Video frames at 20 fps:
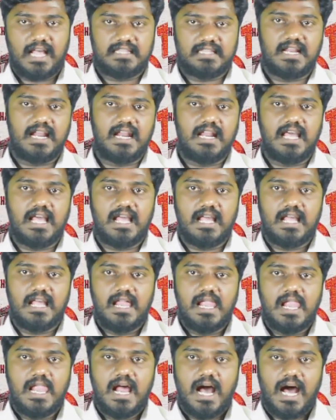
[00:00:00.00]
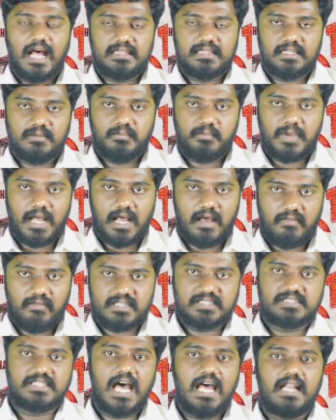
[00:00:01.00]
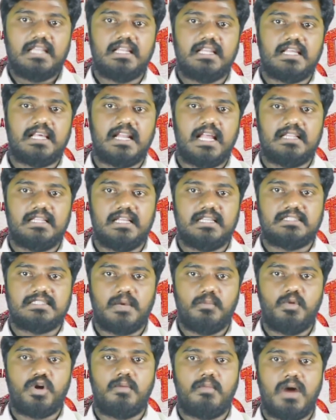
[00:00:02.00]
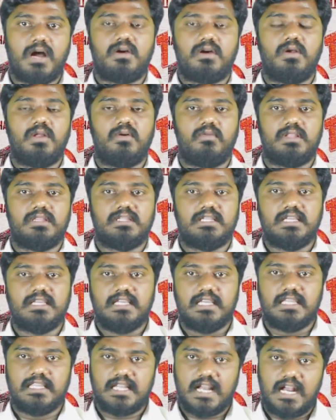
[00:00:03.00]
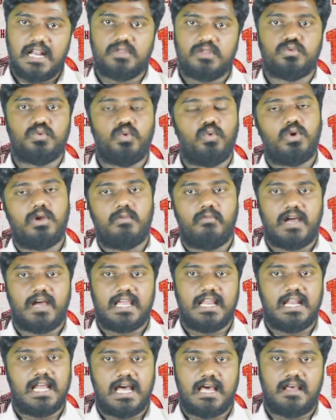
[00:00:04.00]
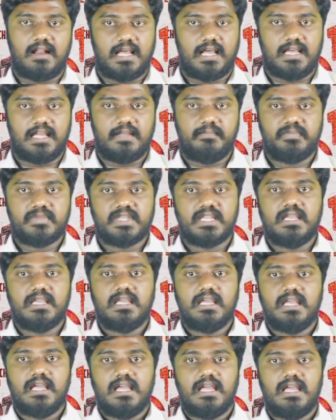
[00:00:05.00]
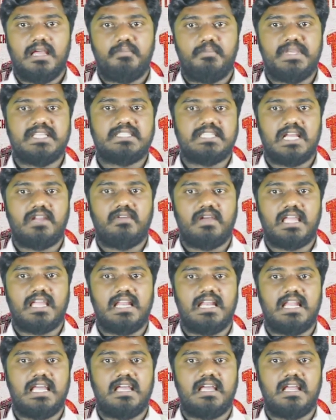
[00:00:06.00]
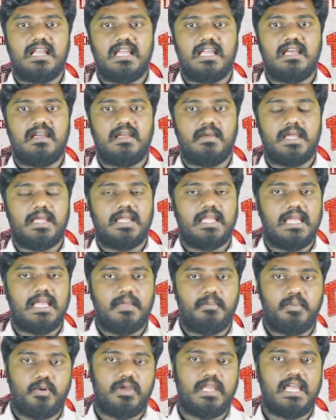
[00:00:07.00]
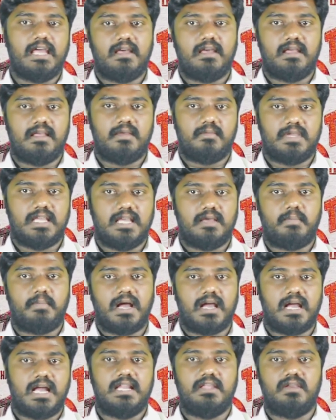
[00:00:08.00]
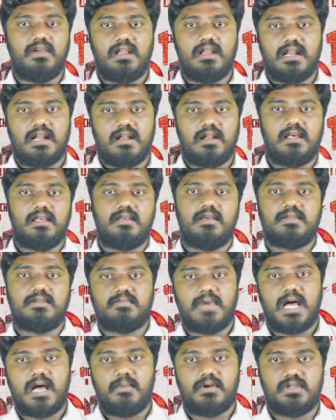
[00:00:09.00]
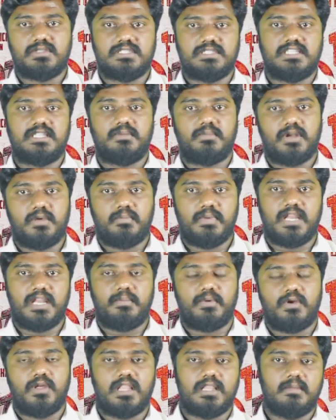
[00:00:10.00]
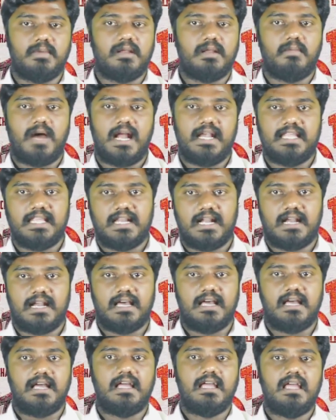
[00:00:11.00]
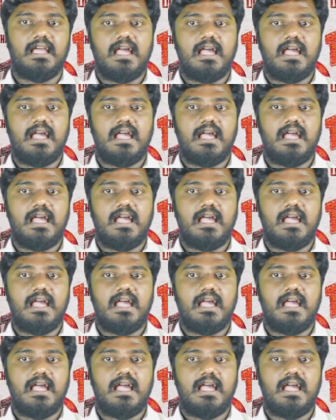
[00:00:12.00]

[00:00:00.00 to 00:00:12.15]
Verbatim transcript: அதனால் அந்த அவன் சார்ந்திருக்கிற அந்த சமூக மக்களும் வந்து இதனால் தூண்டும் வகையில் ஆகிறாங்க பீசர் வகையில் இப்போது என் என் பங்காளியோ என்னோடய மாமனோ சித்தப்பனோ பெரியப்பனோ அந்த மாதிரி மாட்டிக்கிறான்னா